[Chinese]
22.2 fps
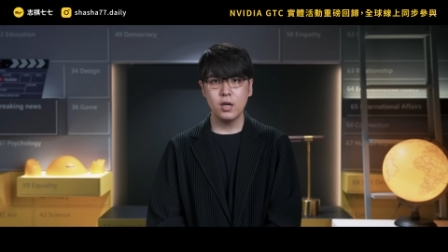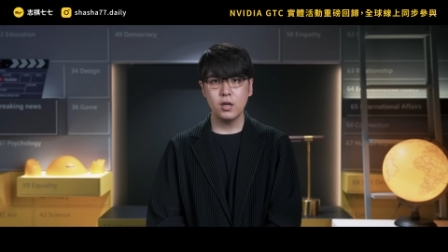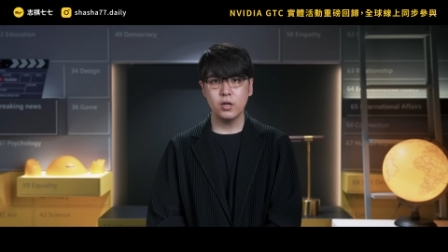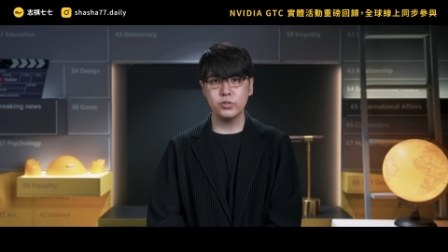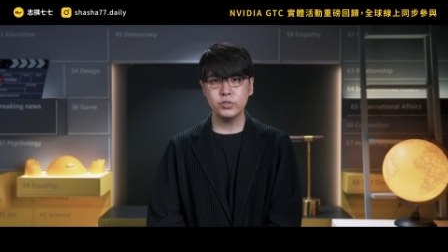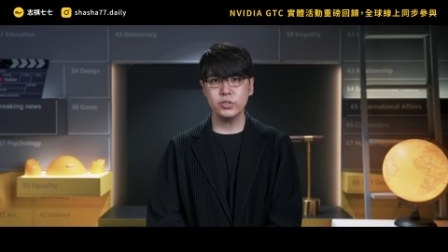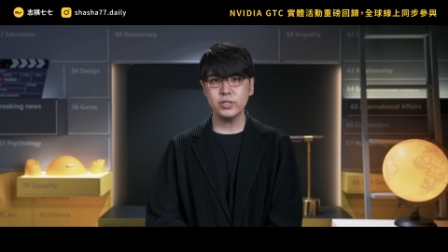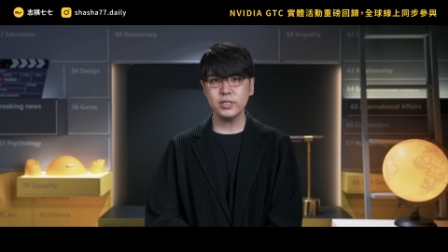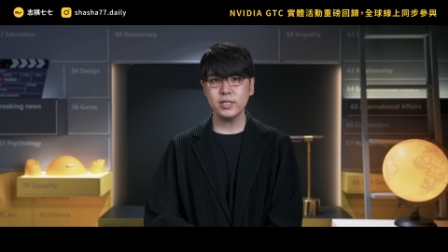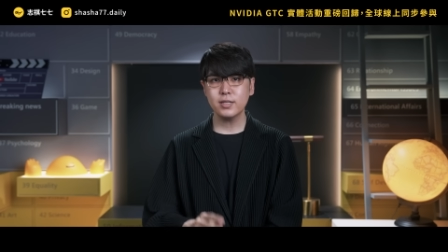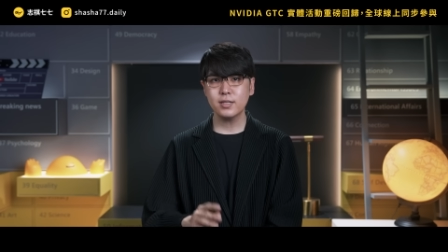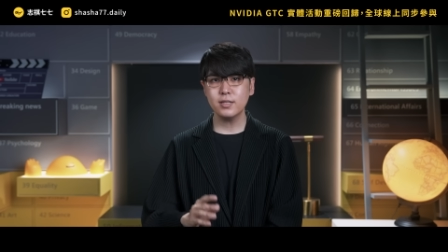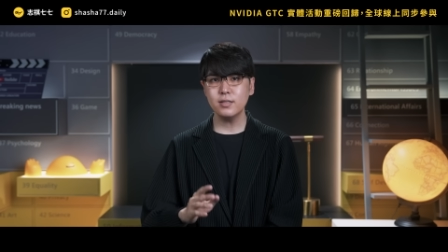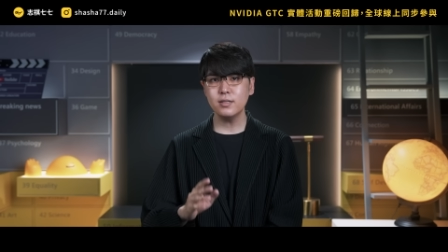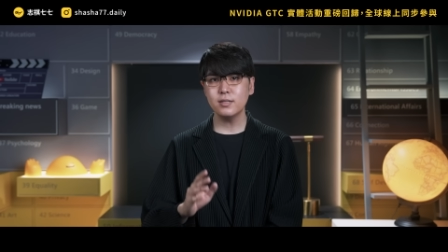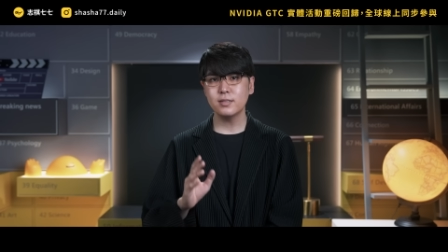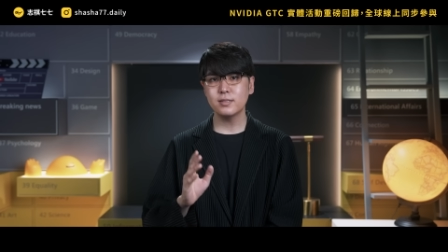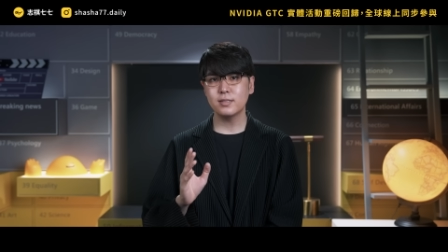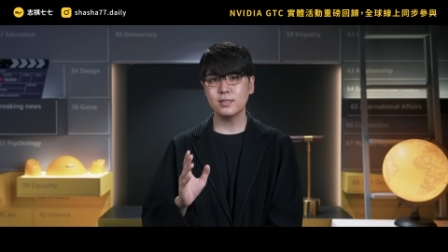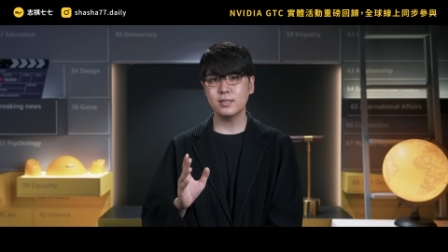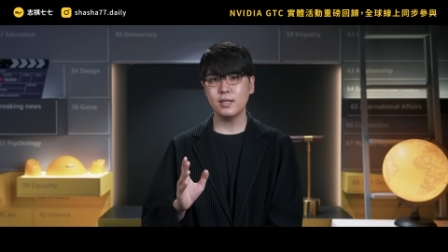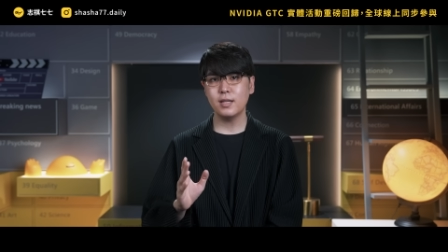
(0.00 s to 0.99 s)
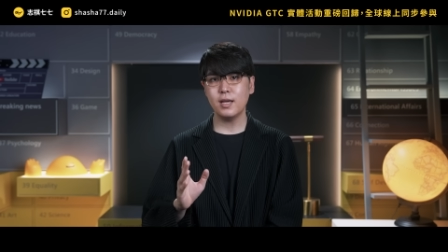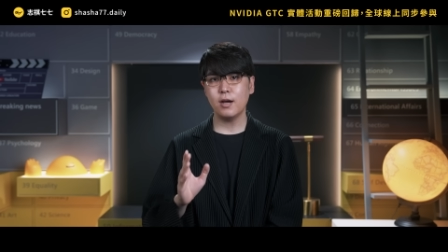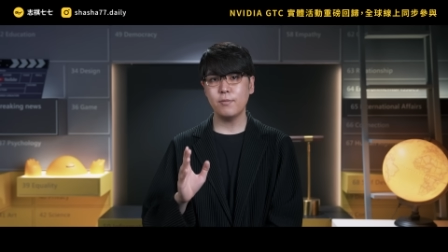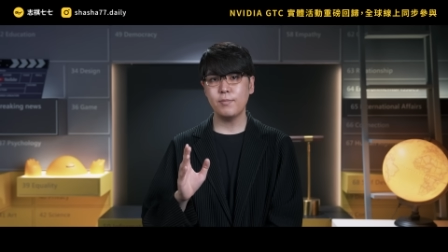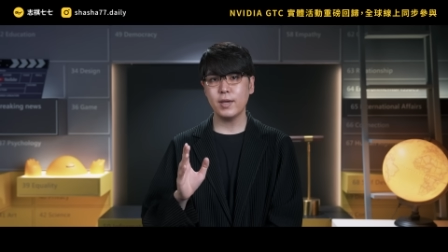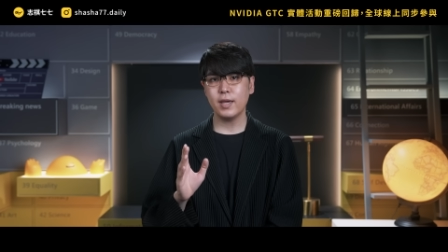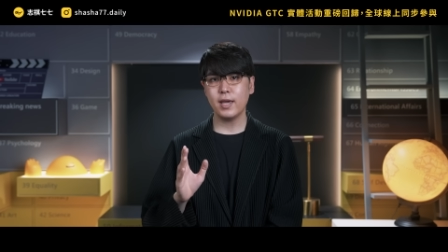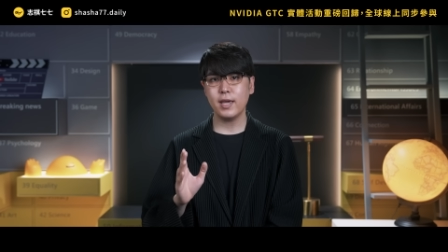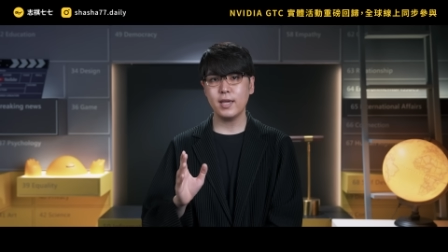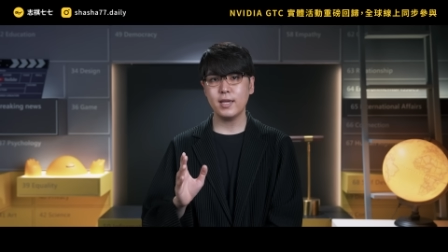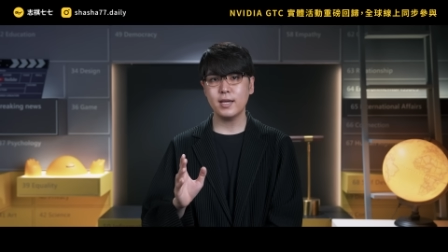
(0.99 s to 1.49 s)
而这些个人资料
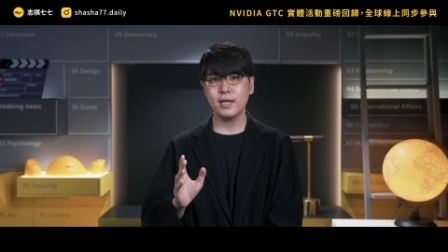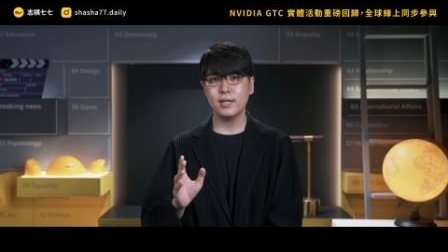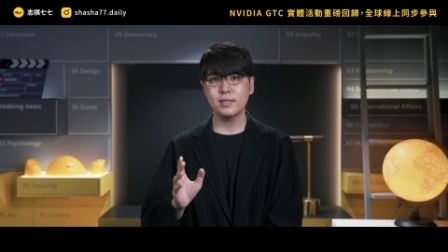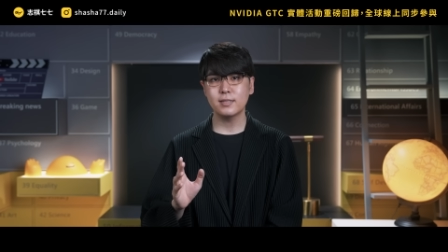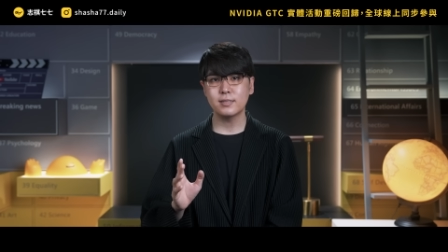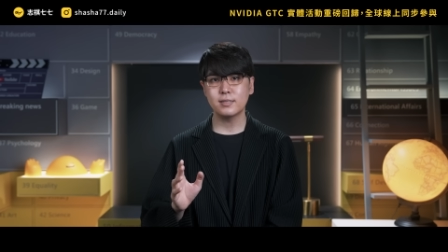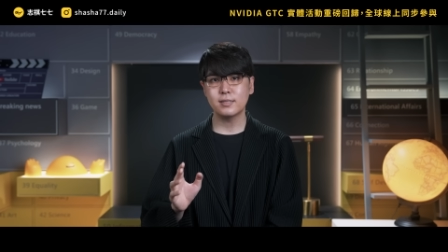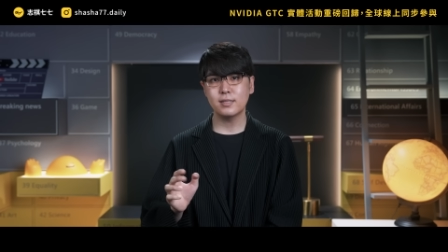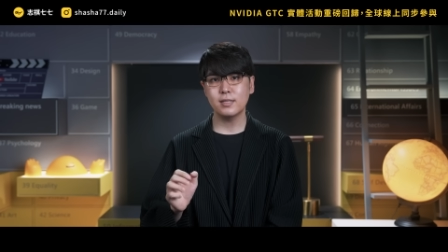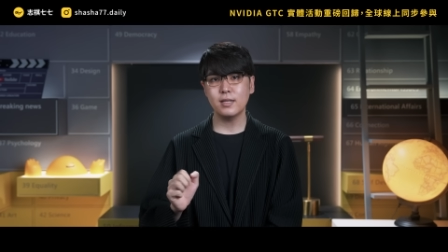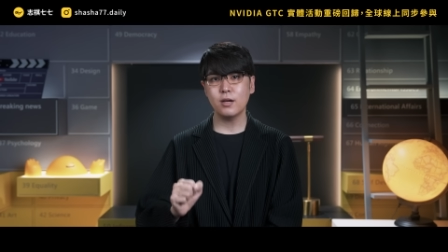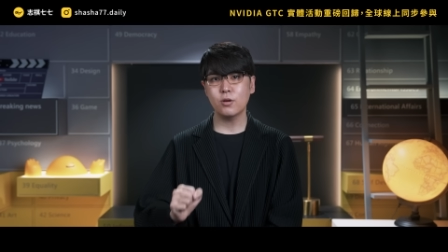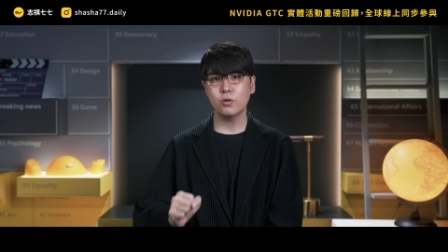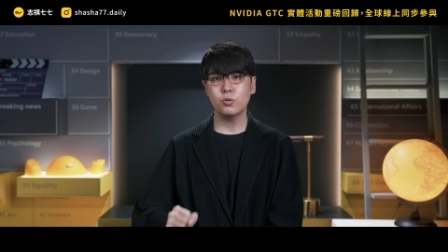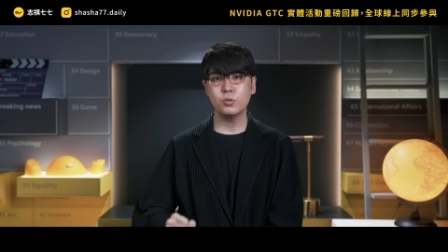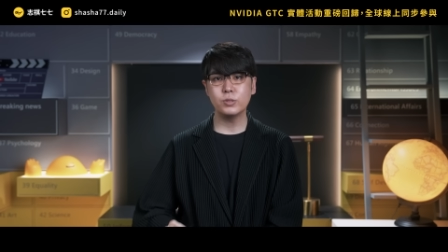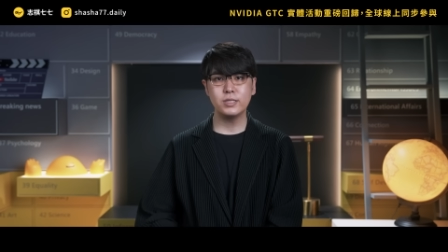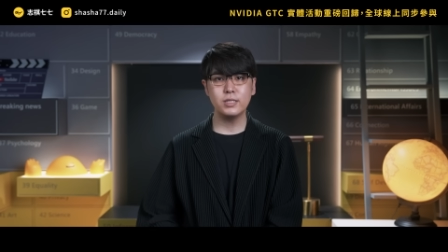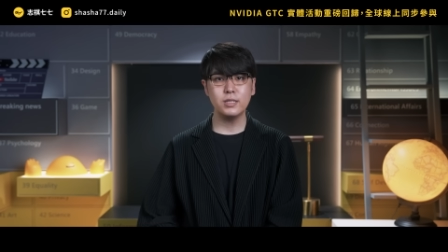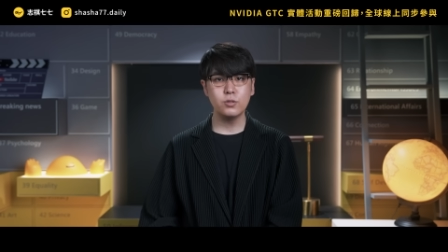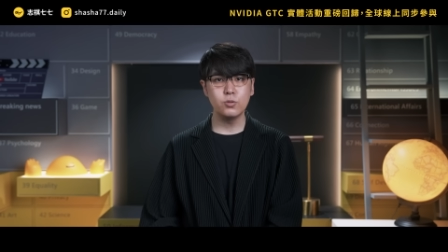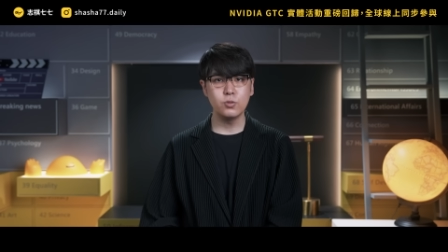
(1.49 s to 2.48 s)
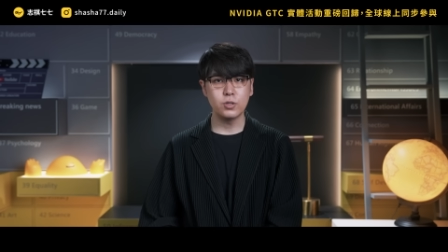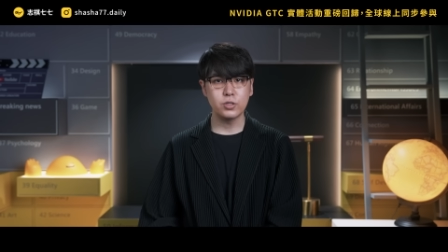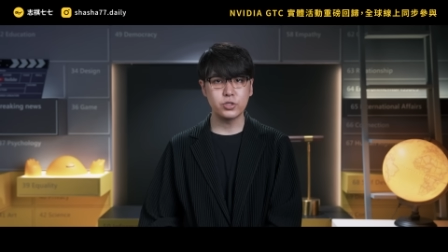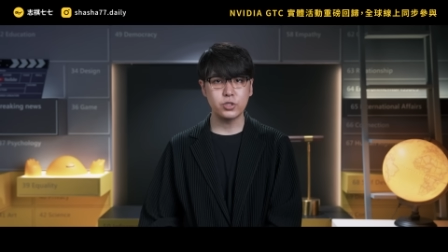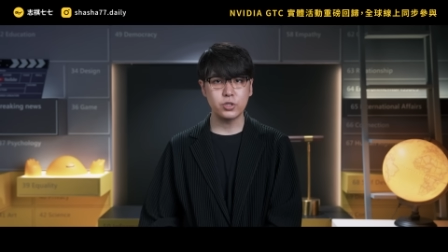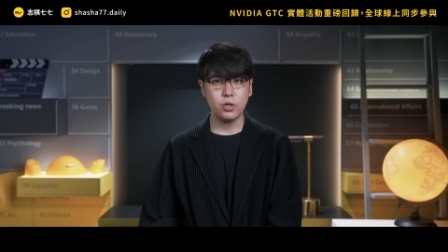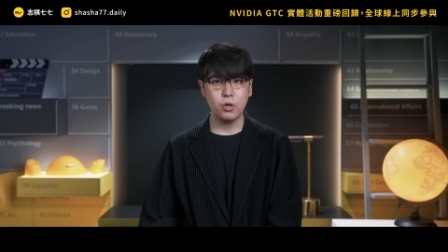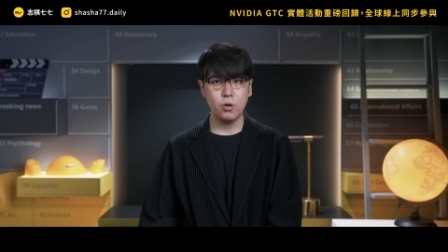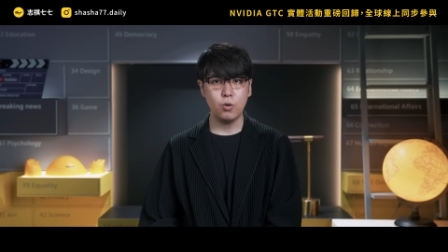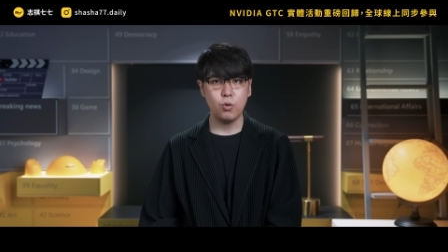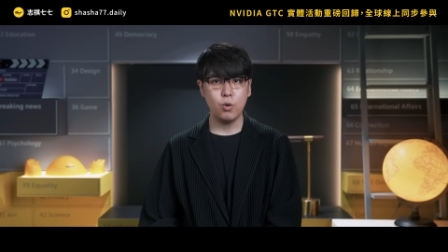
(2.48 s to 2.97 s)
被 AI 的资料库记录了
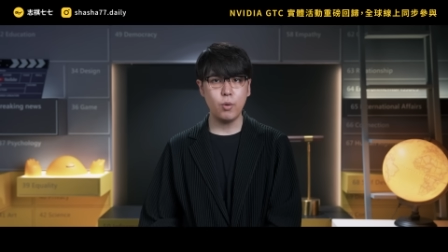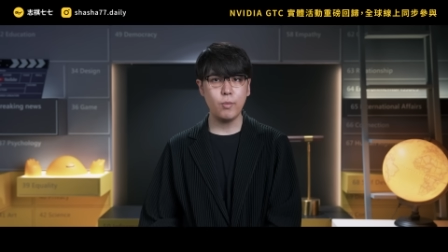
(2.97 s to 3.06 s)
之后，